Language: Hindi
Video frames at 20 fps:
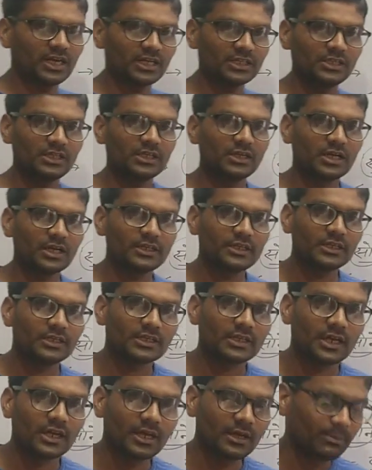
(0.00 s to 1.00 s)
आदि का ये
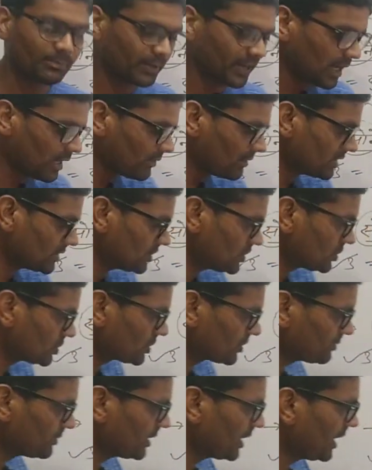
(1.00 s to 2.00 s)
क्या है प्रायवाची
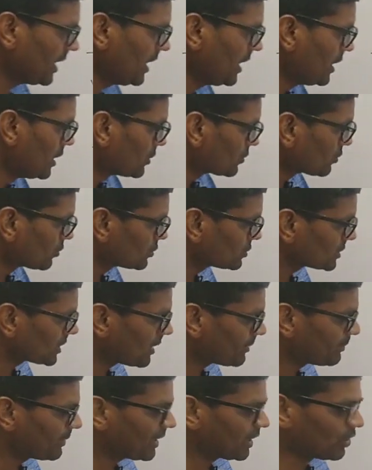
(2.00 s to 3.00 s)
शब्द है तो इसका
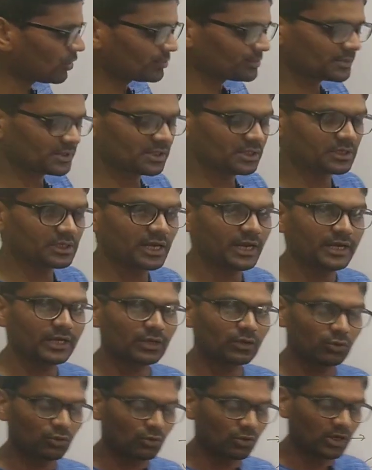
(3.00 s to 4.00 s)
पहला ऑप्शन
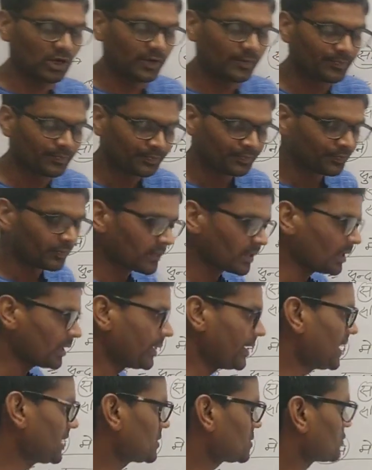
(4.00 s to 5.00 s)
राइट होगा
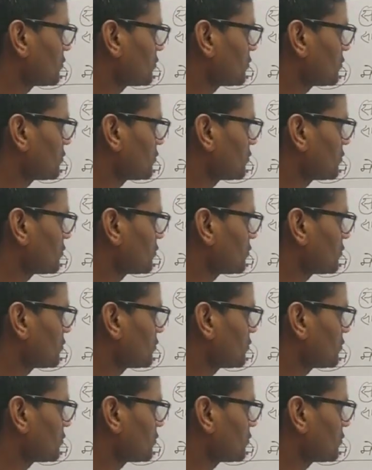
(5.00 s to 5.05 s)
नेक्स्ट